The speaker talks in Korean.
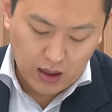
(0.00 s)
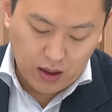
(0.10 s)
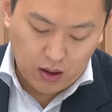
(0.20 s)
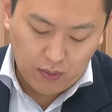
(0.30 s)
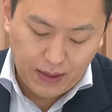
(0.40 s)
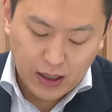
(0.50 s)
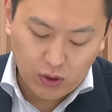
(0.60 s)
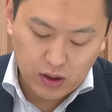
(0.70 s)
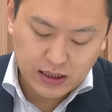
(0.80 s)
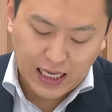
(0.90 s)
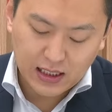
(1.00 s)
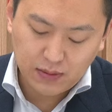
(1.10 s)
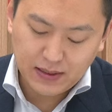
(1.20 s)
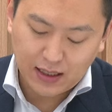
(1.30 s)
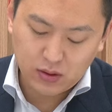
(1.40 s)
어, 8월
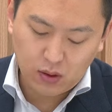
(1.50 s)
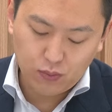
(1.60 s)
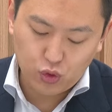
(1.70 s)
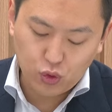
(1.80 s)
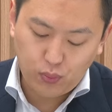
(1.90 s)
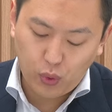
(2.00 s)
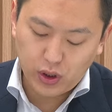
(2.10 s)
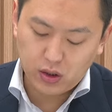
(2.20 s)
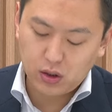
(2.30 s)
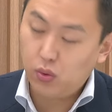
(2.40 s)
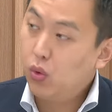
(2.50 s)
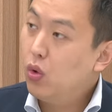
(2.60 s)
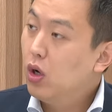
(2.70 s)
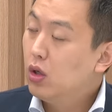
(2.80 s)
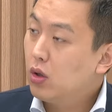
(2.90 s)
44.6포인트로
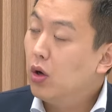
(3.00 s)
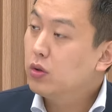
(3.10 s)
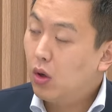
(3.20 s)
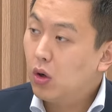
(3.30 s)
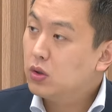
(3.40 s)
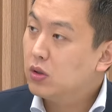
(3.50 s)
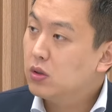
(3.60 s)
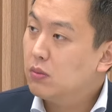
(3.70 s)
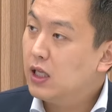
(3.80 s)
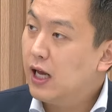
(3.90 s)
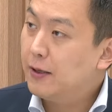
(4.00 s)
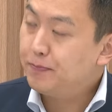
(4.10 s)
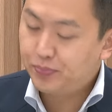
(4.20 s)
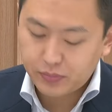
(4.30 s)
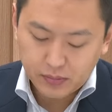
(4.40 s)
더 떨어졌습니다.
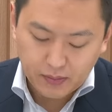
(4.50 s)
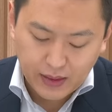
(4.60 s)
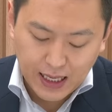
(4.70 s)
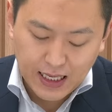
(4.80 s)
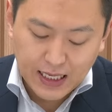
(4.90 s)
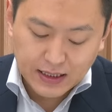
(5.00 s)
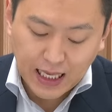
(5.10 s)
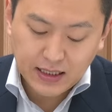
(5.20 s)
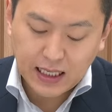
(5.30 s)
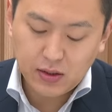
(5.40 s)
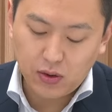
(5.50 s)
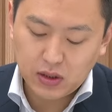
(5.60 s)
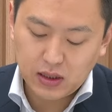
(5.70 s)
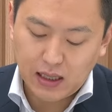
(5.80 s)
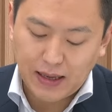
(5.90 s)
예. 생산
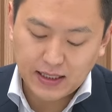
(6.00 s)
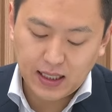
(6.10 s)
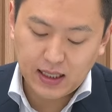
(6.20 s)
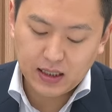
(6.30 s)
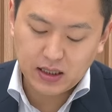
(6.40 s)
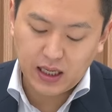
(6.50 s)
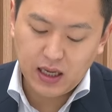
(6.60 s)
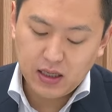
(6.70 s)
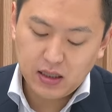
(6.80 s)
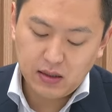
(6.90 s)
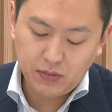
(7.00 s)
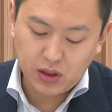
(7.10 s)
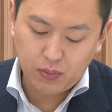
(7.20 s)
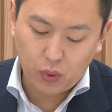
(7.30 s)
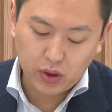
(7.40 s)
역시나 마찬가지의
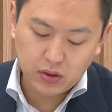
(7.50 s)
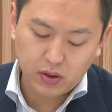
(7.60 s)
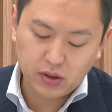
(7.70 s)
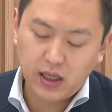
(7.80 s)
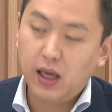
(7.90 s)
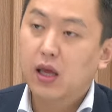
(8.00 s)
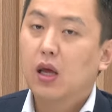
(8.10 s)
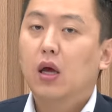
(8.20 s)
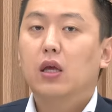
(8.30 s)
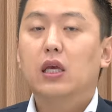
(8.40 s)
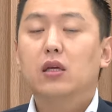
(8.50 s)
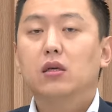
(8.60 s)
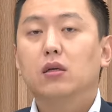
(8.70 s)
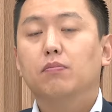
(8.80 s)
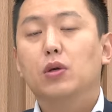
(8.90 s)
흐름들을 보였었는데
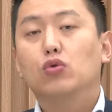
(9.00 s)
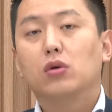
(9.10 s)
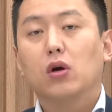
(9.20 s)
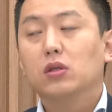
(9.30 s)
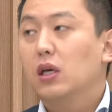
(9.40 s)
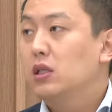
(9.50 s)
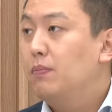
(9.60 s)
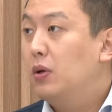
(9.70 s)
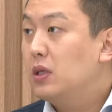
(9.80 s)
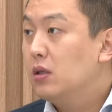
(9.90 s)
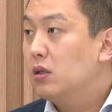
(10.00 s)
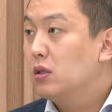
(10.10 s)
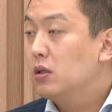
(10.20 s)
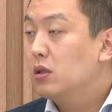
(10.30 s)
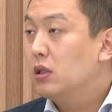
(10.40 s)
이는 미국 경제의
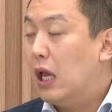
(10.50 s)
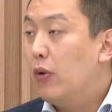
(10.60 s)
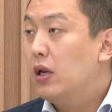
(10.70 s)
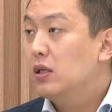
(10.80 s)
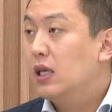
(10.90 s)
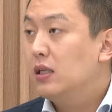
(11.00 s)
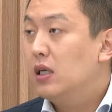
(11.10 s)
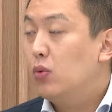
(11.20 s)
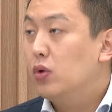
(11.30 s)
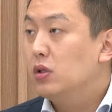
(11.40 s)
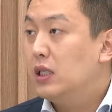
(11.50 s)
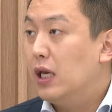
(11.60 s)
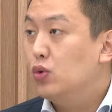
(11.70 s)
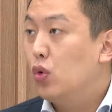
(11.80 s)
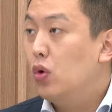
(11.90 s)
10% 내외를 차지하고 있는
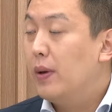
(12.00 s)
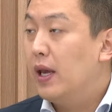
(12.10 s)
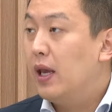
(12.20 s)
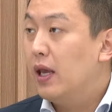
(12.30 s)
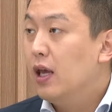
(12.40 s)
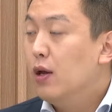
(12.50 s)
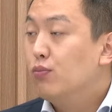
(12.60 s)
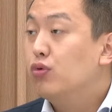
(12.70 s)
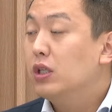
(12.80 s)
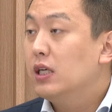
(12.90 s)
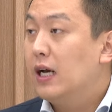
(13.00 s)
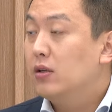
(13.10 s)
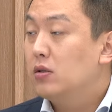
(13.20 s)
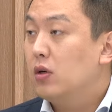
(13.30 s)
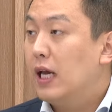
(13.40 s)
제조업의 부진
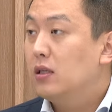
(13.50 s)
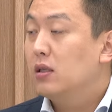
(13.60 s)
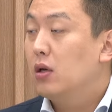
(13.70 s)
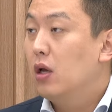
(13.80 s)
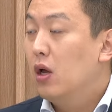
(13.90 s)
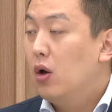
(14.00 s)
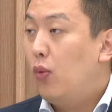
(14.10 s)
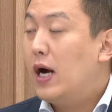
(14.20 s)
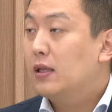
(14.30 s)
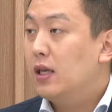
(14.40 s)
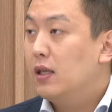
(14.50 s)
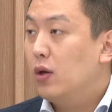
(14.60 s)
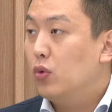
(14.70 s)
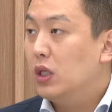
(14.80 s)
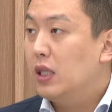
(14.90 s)
가능성이 한층
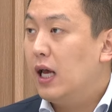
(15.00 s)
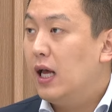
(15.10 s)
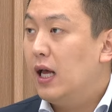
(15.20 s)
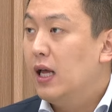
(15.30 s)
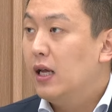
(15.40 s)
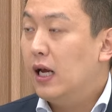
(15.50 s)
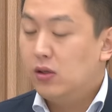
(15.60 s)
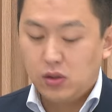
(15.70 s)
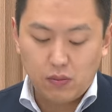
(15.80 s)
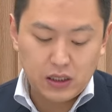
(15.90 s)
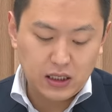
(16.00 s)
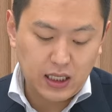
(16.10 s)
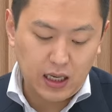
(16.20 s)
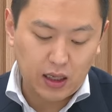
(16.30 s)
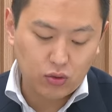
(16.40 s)
확대되고 있다라는 점을
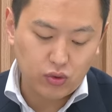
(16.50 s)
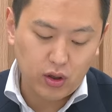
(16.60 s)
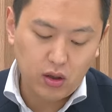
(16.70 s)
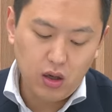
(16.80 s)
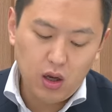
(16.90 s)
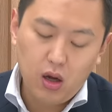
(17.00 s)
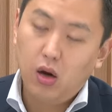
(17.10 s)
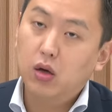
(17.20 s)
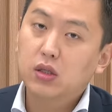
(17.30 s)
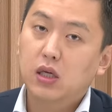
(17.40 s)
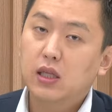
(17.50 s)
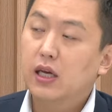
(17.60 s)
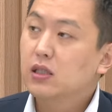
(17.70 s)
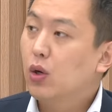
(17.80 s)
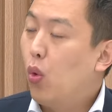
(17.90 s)
시사하겠고요. 어, 특히나
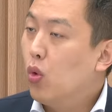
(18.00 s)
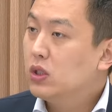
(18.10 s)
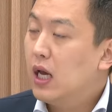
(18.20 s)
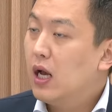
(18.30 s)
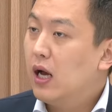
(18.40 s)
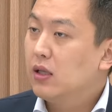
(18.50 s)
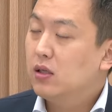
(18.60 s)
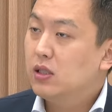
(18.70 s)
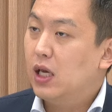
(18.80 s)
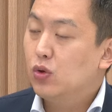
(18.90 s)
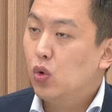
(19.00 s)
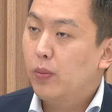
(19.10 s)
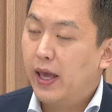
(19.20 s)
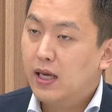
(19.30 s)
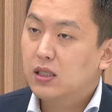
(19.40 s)
이제 공장과 같은
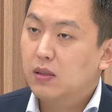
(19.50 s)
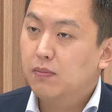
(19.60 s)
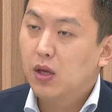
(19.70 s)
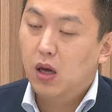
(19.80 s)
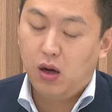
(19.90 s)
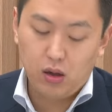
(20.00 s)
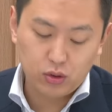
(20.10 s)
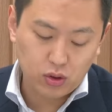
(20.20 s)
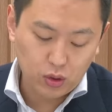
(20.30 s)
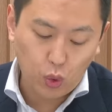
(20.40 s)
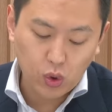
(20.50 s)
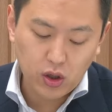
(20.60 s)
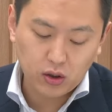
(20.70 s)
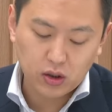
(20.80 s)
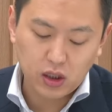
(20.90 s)
제조업의 핵심 어,
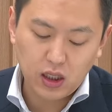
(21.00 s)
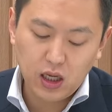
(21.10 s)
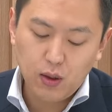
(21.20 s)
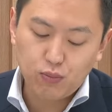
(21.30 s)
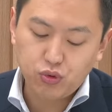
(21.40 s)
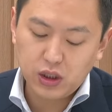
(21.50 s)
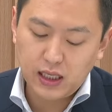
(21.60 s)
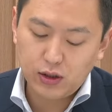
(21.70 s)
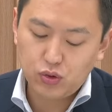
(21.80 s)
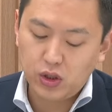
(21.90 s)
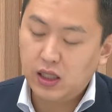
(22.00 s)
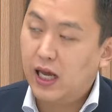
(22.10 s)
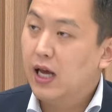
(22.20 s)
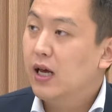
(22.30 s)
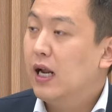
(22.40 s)
동력들이 네. 부진할 수
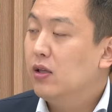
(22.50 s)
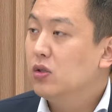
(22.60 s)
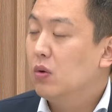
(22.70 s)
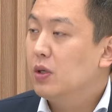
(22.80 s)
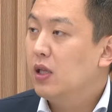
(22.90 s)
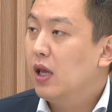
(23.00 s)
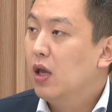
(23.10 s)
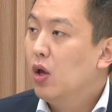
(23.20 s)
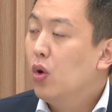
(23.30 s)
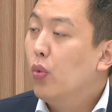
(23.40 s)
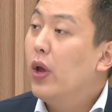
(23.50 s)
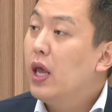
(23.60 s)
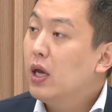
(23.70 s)
있다라는 점인데 왜